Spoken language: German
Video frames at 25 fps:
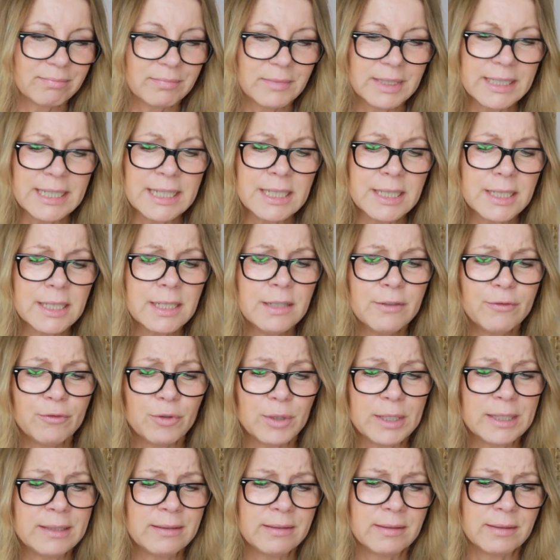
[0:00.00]
Dein Sinn
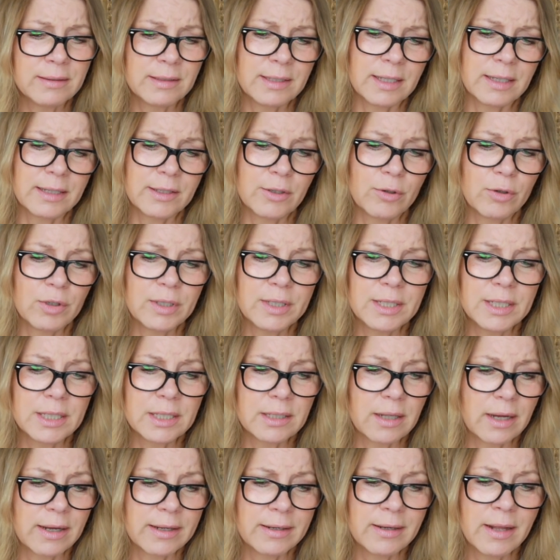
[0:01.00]
für
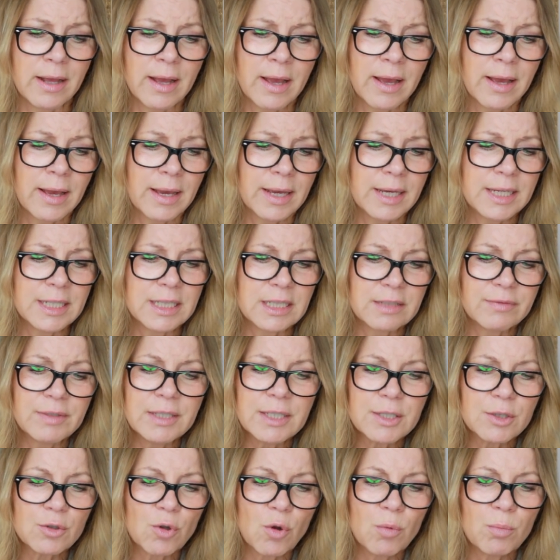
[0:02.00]
Interieurdesign ist wie
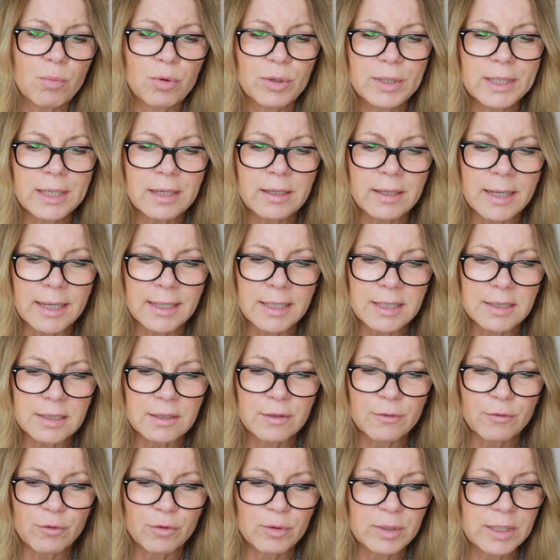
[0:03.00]
das Komponieren einer
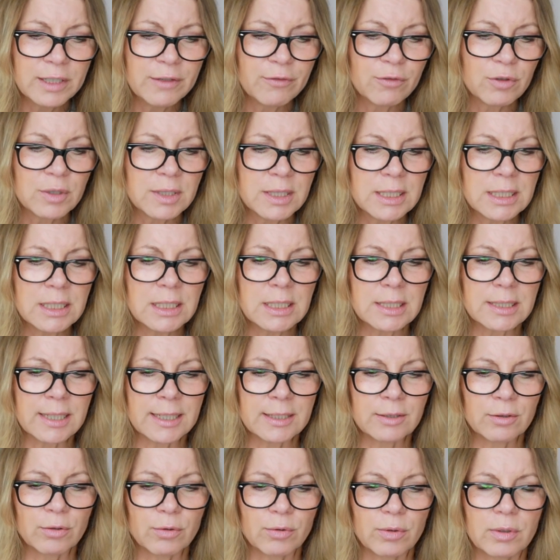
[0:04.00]
Sinfonie von
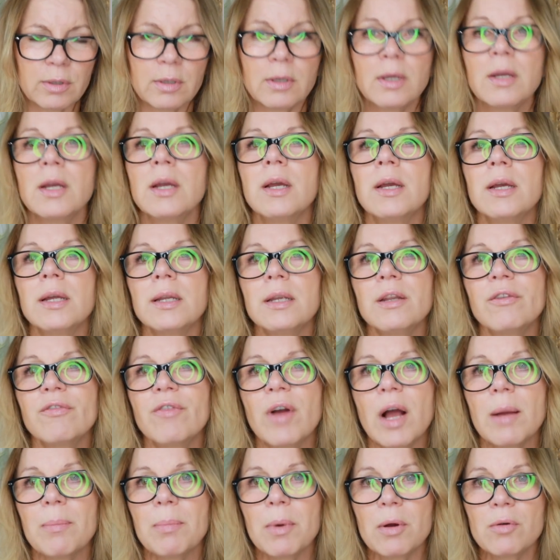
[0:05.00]
Sinneseindrücken, die
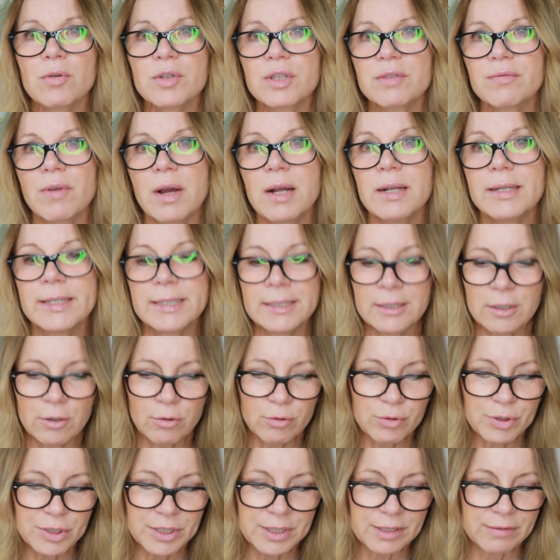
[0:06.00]
Farbauswahl
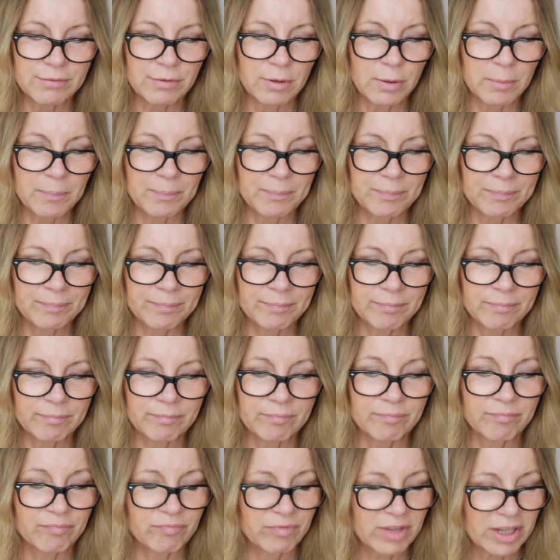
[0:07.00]
inklusive.
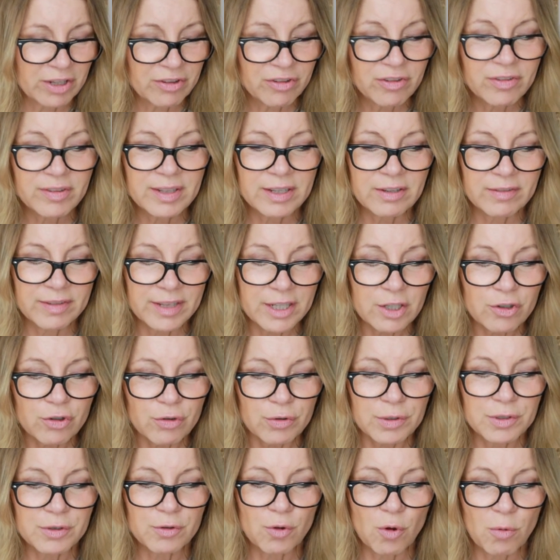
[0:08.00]
Das ist ein sehr
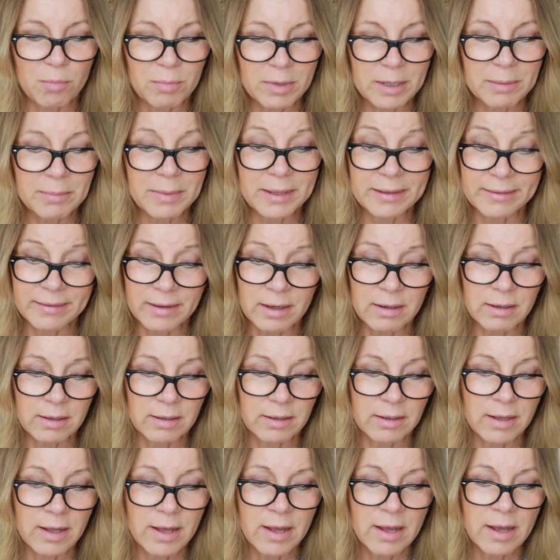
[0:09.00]
schönes Kompliment,
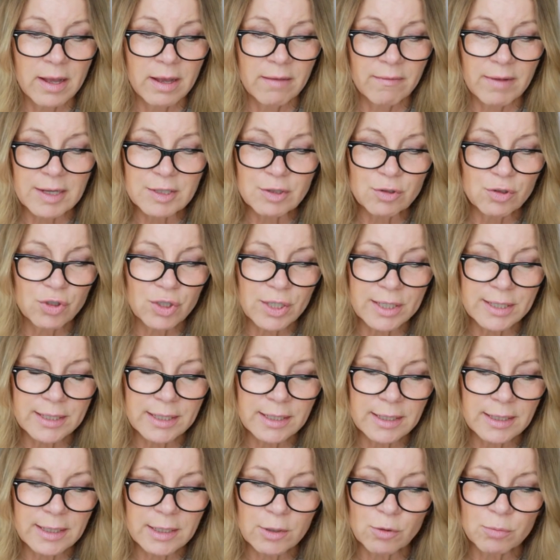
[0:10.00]
danke. Weißt du,
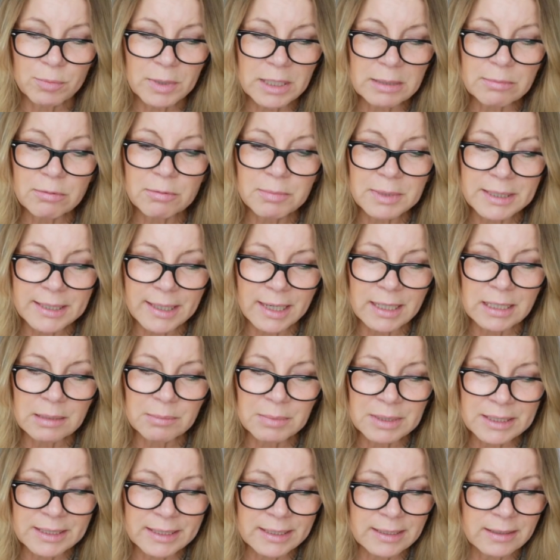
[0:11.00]
Jenny, ich umgebe mich gerne
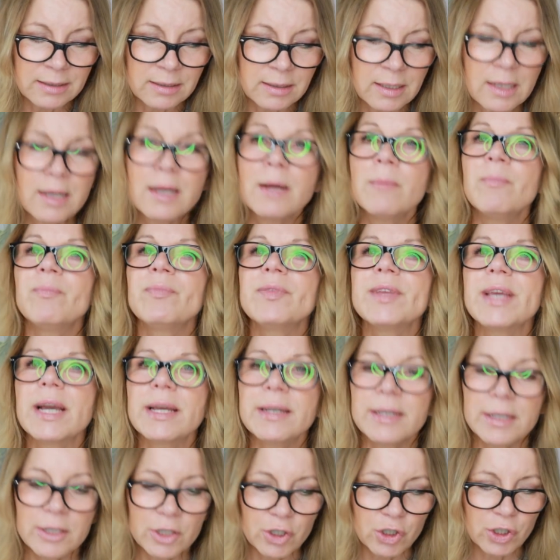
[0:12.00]
mit Dingen, die
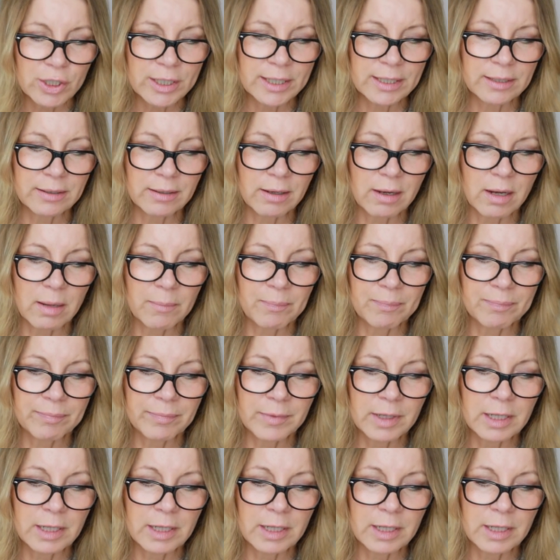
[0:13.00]
eine Geschichte haben.